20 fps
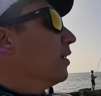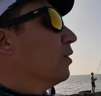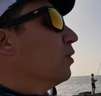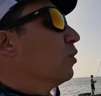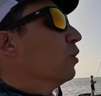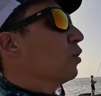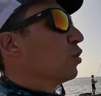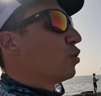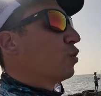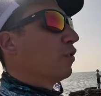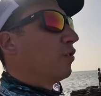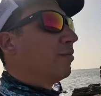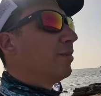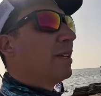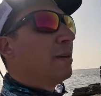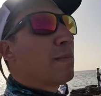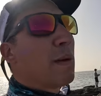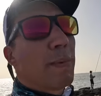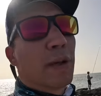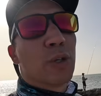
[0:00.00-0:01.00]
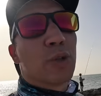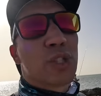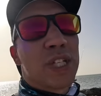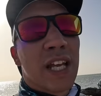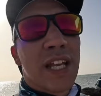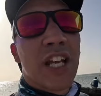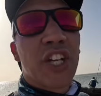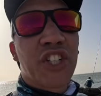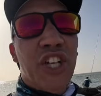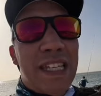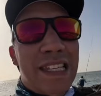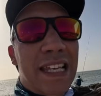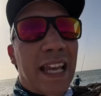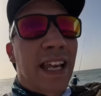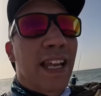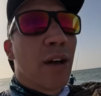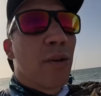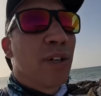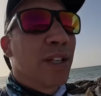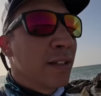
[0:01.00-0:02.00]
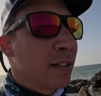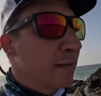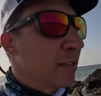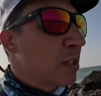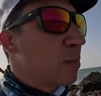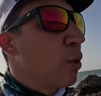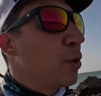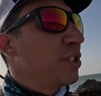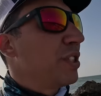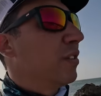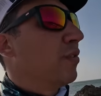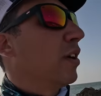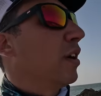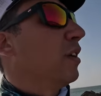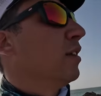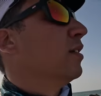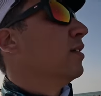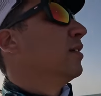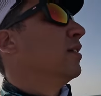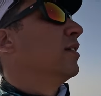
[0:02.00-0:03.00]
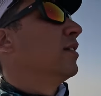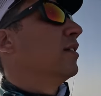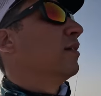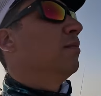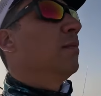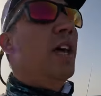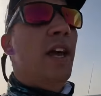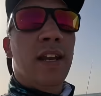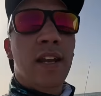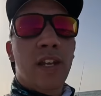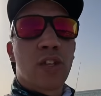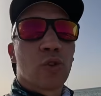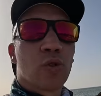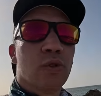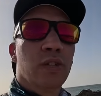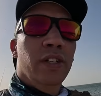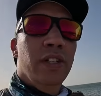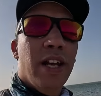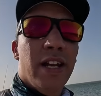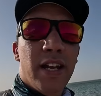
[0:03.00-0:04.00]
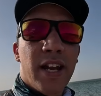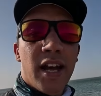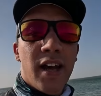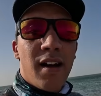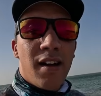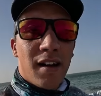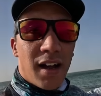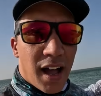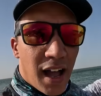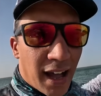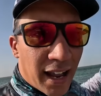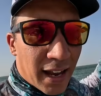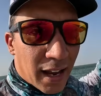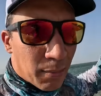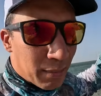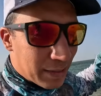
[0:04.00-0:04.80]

وشوف ما بانوش لي شاص اللي خلاوني نتموتيفا بيانيتهم يعني حنا هنايا اعلق